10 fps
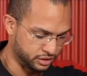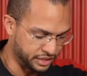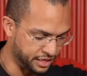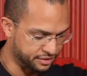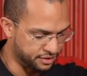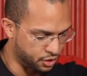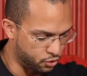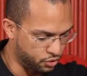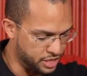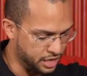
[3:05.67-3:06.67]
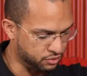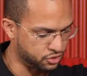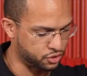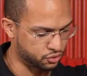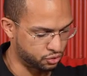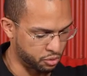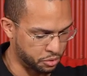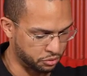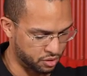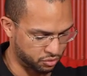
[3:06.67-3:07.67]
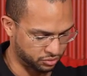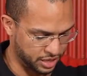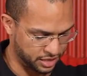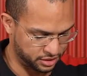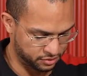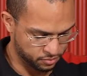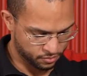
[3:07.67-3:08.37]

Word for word: tem que se ter o cuidado disso no momento da montagem.